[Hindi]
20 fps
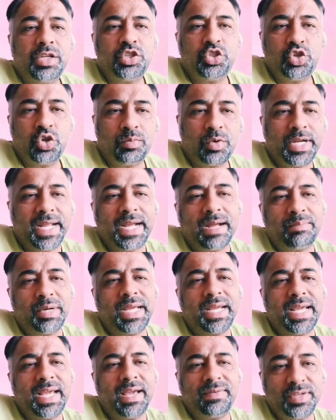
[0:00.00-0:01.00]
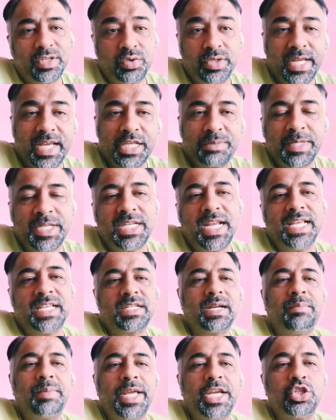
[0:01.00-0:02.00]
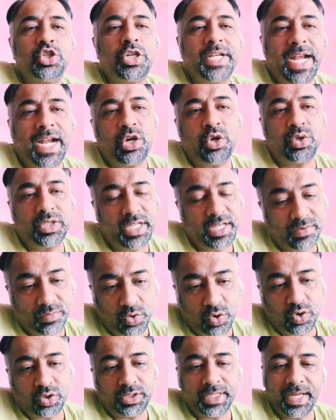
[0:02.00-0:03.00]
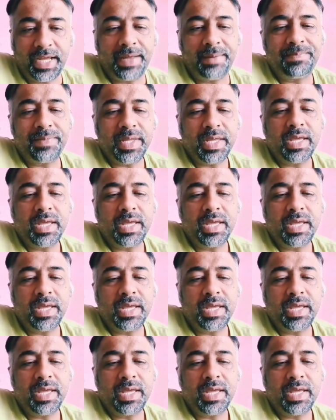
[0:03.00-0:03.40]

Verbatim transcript: जो मोटे कपड़े के या फिर उनके स्पेशलाइज कपड़े के जो टेंट होते हैं वो होते हैं